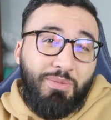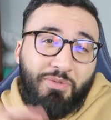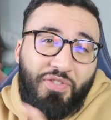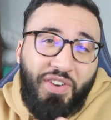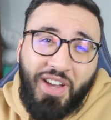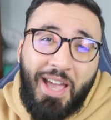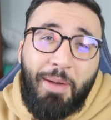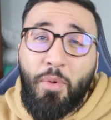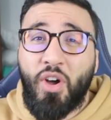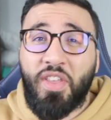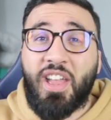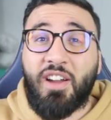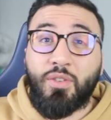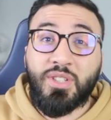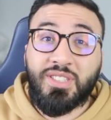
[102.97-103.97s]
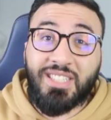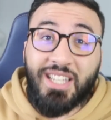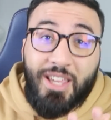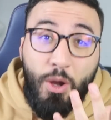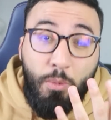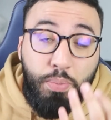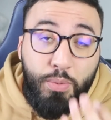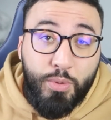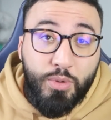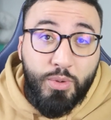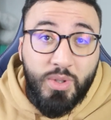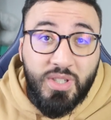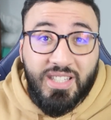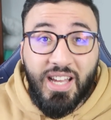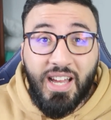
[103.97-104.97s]
Vraiment en avance, et en plus
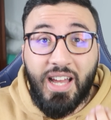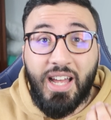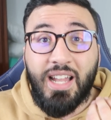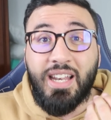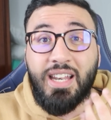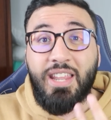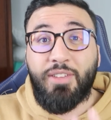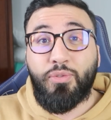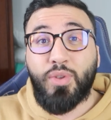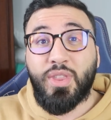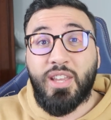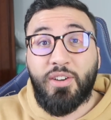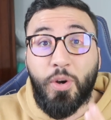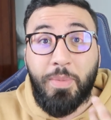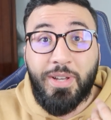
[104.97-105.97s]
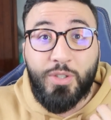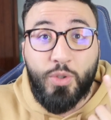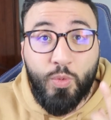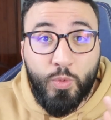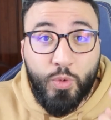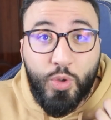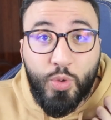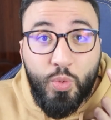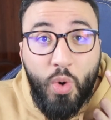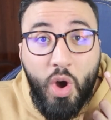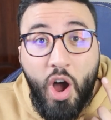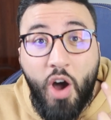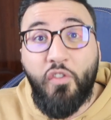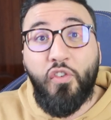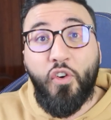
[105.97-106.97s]
de ça, les fuites d'informations sont
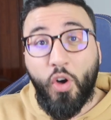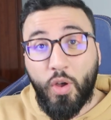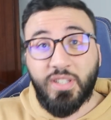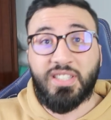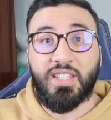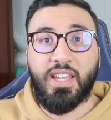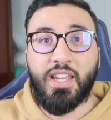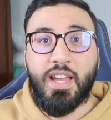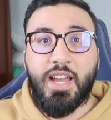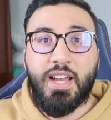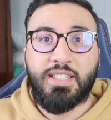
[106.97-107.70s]
en français.